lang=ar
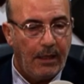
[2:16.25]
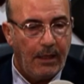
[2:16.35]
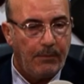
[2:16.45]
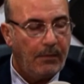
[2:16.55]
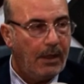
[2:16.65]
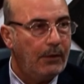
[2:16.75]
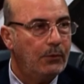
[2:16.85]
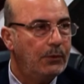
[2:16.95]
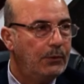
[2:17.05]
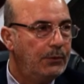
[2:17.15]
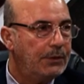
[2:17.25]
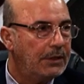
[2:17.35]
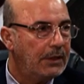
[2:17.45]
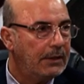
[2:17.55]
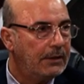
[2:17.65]
أم الولوج
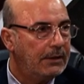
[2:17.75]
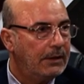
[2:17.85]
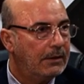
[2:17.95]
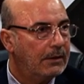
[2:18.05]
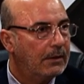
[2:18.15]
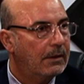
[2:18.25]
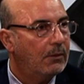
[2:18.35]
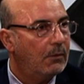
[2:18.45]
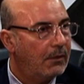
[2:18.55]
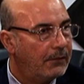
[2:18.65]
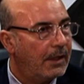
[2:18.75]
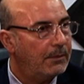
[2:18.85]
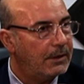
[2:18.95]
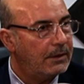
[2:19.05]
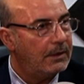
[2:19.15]
إلى الدين
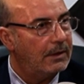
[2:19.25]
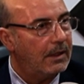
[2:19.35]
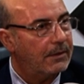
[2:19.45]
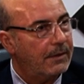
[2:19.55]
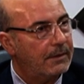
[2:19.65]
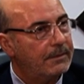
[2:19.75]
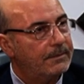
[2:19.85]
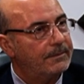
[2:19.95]
وفهم الدين أكثر؟